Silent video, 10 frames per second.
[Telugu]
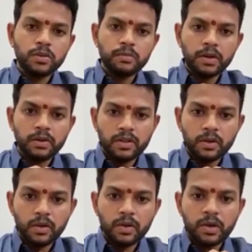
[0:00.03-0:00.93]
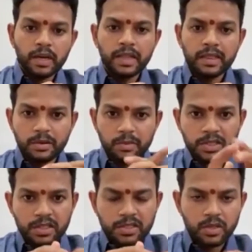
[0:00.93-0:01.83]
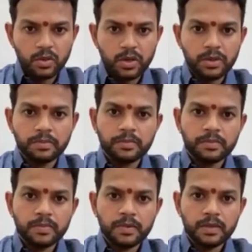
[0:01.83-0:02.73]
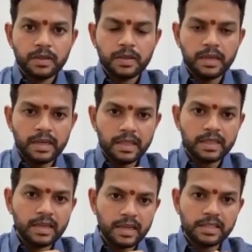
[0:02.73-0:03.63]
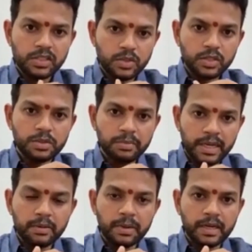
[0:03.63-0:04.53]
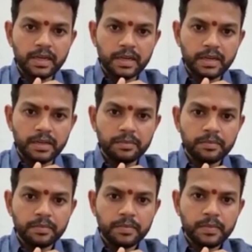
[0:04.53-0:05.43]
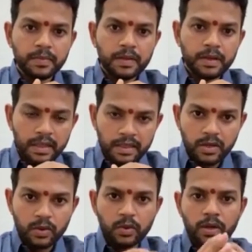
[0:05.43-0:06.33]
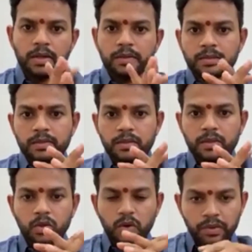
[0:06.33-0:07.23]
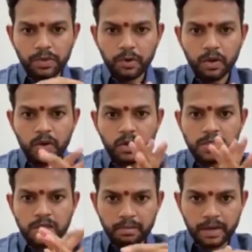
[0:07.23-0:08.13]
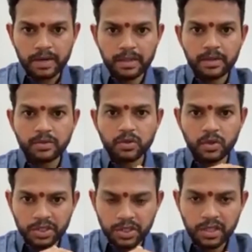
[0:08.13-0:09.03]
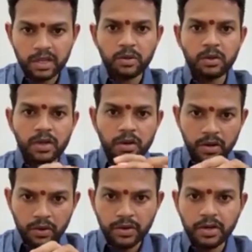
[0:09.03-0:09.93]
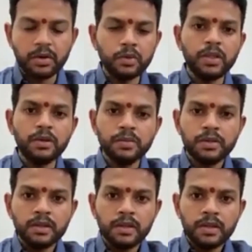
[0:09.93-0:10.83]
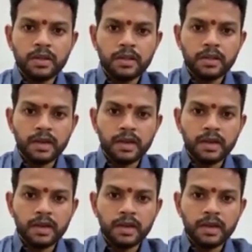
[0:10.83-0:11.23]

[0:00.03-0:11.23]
ప్రస్తుతం మనం అందరం కూడా ఒక హెల్త్ ఎమర్జెన్సీలో ఉన్నాం ఈ హెల్త్ క్రైసిస్ నుంచి బయటపడడానికి అందరం కూడా కోవిడ్ ప్రోటోకాల్స్ని పాటిద్దాం సురక్షితంగా ఉందాం ఆరోగ్యంగా ఉందాం